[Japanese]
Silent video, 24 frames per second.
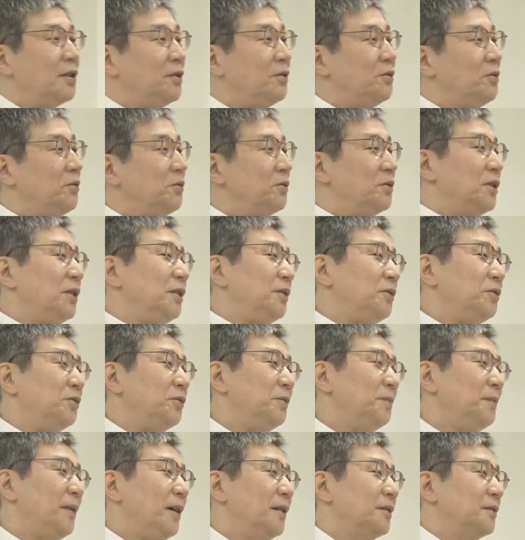じように
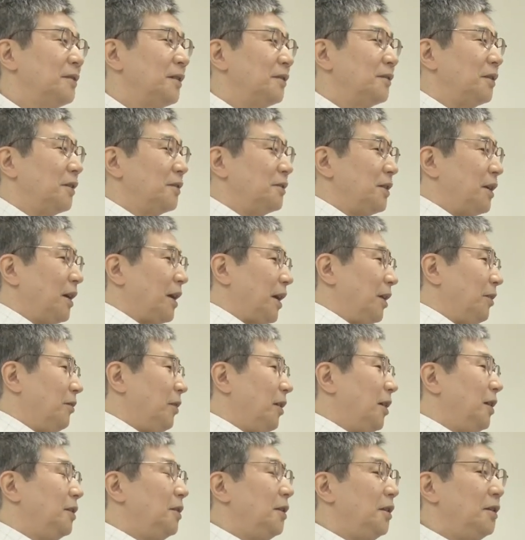ユニバーサルな世界
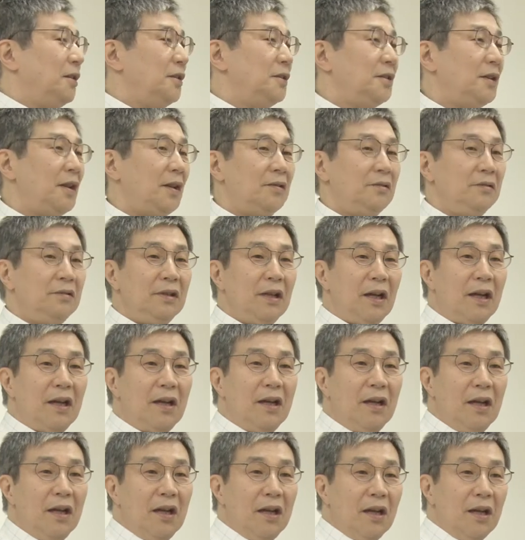を相手にしてるんだか
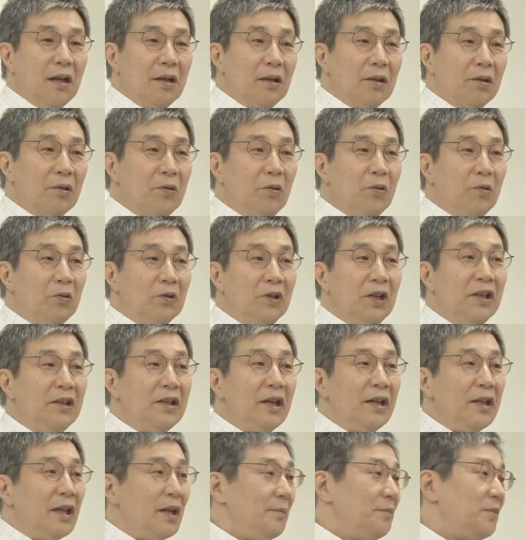ら、ここで
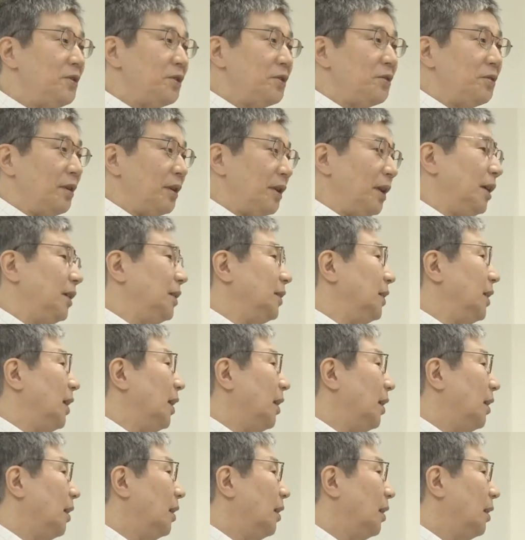悩む必要はないんだ。